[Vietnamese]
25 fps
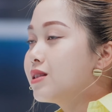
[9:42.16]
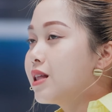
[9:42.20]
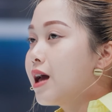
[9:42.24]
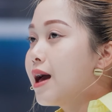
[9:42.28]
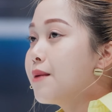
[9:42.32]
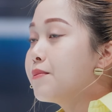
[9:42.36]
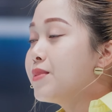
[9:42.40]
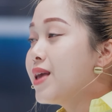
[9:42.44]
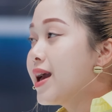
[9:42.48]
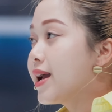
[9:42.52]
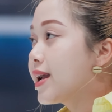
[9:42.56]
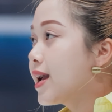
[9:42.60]

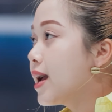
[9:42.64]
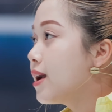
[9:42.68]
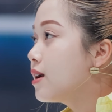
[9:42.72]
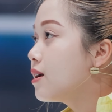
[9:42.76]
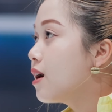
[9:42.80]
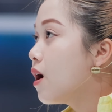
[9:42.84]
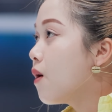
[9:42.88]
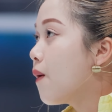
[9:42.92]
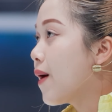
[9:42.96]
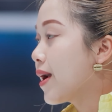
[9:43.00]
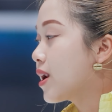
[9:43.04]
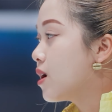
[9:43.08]
tham gia các
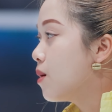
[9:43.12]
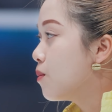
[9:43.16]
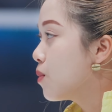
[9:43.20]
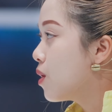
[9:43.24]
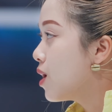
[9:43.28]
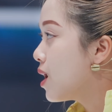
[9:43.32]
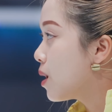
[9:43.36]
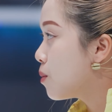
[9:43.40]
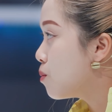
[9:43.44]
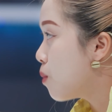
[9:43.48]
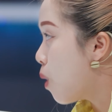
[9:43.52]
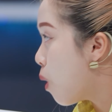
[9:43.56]
hoạt động
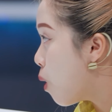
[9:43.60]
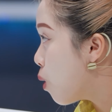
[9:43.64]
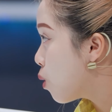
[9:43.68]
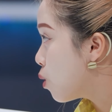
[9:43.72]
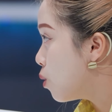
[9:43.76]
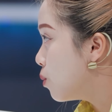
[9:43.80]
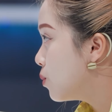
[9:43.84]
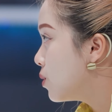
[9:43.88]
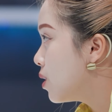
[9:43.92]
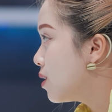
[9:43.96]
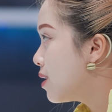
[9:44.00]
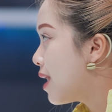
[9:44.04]
câu lạc bộ
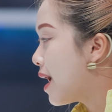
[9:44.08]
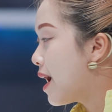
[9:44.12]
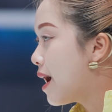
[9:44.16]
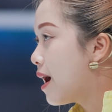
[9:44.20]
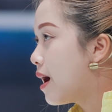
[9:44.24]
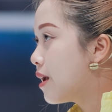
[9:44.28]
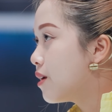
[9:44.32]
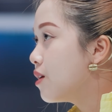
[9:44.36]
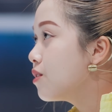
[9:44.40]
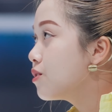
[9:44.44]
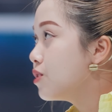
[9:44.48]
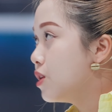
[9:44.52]
cũng như
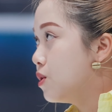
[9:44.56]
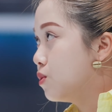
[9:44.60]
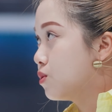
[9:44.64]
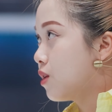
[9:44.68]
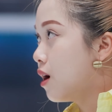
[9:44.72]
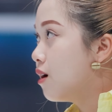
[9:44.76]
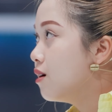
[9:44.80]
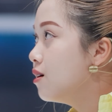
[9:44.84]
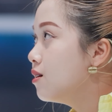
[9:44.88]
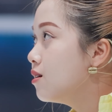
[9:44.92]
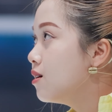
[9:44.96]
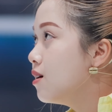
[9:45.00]
là rất nhiều
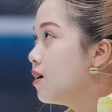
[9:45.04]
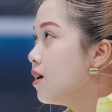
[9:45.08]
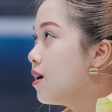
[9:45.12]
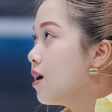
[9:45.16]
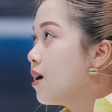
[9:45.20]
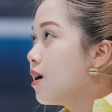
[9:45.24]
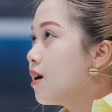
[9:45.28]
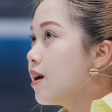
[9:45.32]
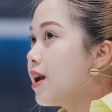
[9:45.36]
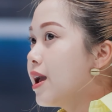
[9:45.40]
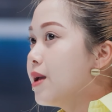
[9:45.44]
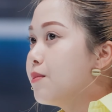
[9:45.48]
thứ
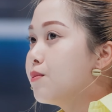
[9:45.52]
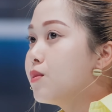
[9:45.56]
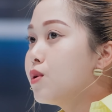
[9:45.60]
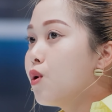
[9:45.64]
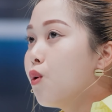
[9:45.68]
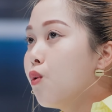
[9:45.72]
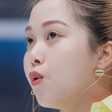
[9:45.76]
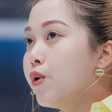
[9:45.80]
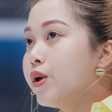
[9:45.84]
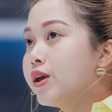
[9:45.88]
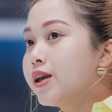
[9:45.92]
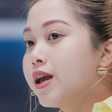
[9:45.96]
em
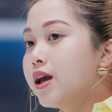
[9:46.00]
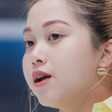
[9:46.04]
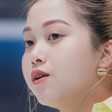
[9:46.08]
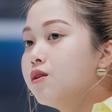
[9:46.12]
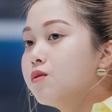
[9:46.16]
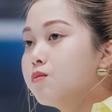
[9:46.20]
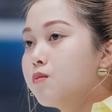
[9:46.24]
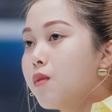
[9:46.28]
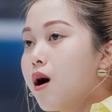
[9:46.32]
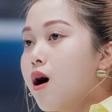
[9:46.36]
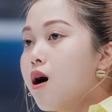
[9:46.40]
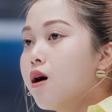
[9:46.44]
nuôi cái
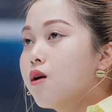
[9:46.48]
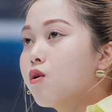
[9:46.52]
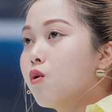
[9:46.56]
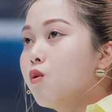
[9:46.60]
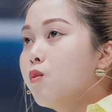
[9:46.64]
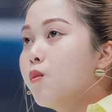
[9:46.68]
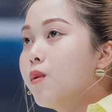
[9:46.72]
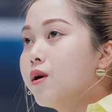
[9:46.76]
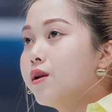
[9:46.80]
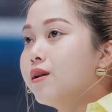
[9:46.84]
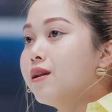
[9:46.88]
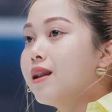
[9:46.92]
ước mơ của
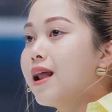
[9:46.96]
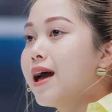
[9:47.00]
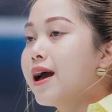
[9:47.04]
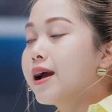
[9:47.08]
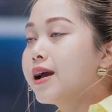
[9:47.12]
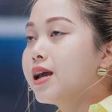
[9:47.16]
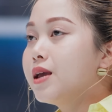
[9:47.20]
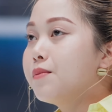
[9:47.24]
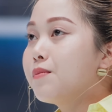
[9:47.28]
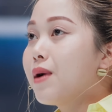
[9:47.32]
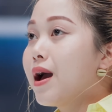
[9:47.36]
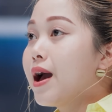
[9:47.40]
mình là
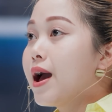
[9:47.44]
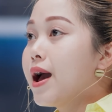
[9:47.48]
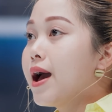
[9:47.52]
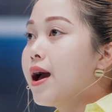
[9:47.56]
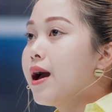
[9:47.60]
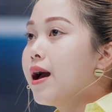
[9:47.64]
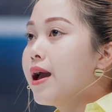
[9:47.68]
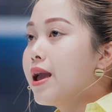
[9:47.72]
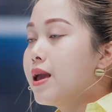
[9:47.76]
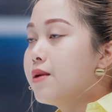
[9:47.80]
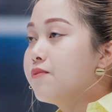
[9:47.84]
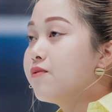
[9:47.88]
khi
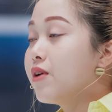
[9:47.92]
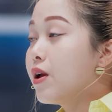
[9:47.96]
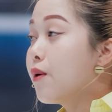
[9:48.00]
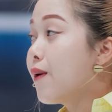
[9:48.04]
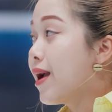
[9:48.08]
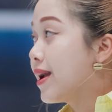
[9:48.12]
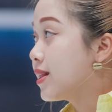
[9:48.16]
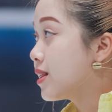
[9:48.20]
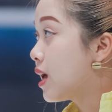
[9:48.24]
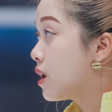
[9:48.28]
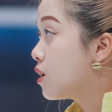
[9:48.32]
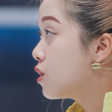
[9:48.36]
mà em phải
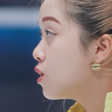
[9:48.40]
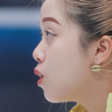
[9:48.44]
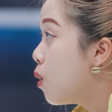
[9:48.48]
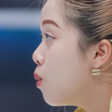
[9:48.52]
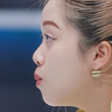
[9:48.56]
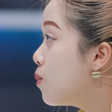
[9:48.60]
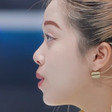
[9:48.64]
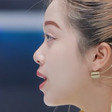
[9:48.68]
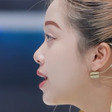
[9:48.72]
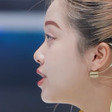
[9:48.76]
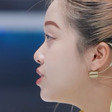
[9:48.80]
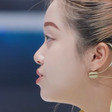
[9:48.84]
hoàn thành
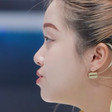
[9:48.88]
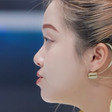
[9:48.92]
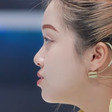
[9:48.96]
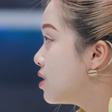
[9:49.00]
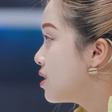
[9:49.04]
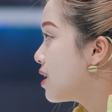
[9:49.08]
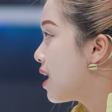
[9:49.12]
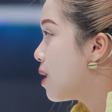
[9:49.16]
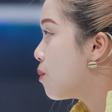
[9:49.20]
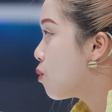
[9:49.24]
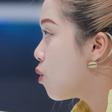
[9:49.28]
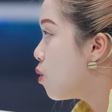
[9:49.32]
đúng cái chương
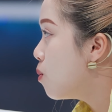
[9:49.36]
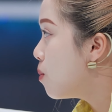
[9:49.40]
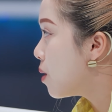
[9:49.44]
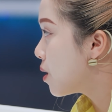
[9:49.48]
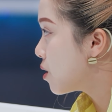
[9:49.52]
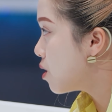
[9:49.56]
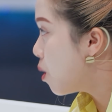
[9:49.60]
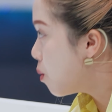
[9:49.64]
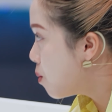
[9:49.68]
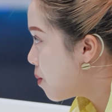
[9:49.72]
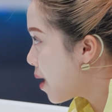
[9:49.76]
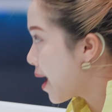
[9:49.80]
trình học của
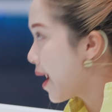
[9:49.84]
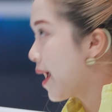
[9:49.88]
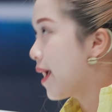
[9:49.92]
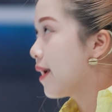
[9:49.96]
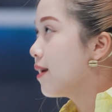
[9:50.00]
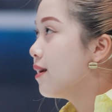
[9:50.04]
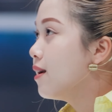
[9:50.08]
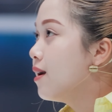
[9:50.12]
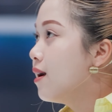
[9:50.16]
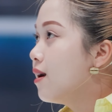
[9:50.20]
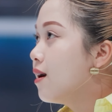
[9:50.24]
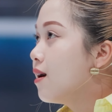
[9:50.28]
mình đúng hạn
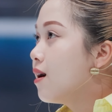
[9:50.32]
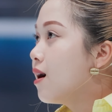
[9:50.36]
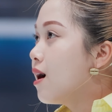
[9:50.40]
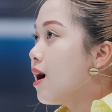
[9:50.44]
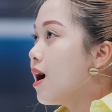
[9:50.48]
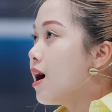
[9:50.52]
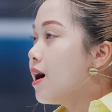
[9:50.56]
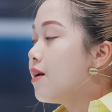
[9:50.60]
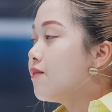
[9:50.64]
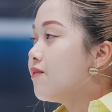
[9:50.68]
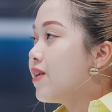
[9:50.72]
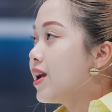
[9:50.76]

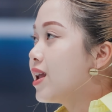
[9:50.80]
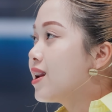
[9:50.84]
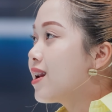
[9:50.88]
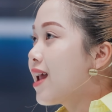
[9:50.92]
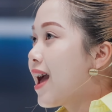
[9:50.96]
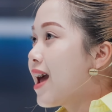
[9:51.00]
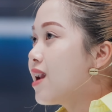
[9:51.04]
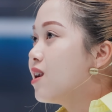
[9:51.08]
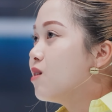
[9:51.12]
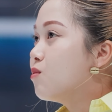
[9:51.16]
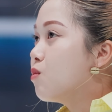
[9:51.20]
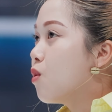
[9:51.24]
à, phải
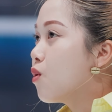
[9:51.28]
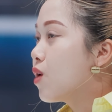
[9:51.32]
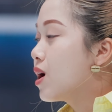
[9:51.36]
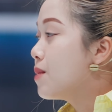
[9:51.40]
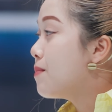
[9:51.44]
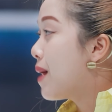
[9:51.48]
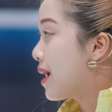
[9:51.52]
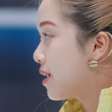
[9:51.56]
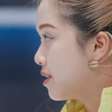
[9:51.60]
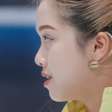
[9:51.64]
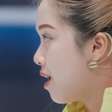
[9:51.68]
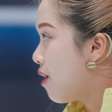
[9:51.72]
ra được một cái
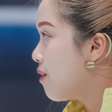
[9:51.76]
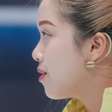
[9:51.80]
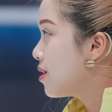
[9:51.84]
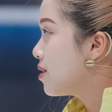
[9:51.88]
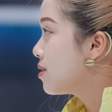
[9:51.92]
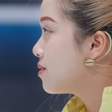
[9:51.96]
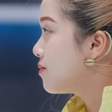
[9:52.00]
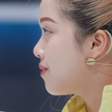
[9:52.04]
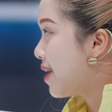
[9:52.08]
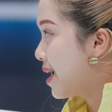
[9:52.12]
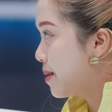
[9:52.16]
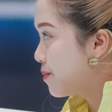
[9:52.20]
bằng giỏi
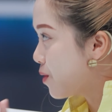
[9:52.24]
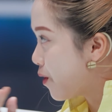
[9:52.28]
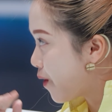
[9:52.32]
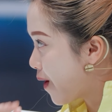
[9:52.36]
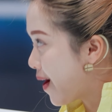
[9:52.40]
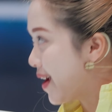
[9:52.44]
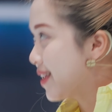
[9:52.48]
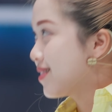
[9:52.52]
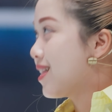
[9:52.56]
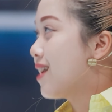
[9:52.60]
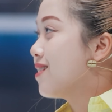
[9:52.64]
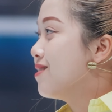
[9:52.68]
và em đã
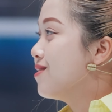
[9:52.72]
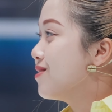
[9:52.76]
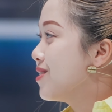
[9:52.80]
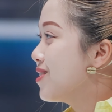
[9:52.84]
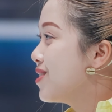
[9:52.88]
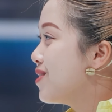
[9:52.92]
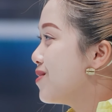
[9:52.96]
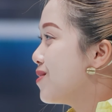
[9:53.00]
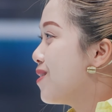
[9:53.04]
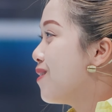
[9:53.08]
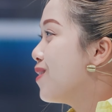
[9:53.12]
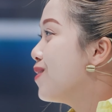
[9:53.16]
hoàn thành được
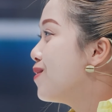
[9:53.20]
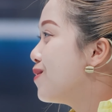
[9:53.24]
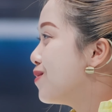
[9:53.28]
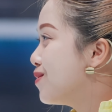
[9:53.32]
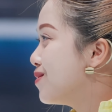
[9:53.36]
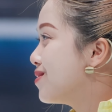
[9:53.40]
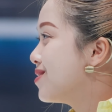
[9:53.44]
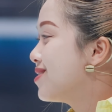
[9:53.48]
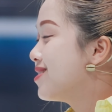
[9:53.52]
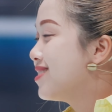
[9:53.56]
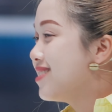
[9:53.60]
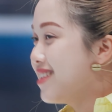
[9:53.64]
cái điều đó luôn
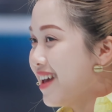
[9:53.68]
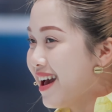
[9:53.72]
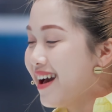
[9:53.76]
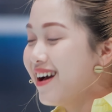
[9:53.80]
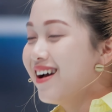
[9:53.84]
dạ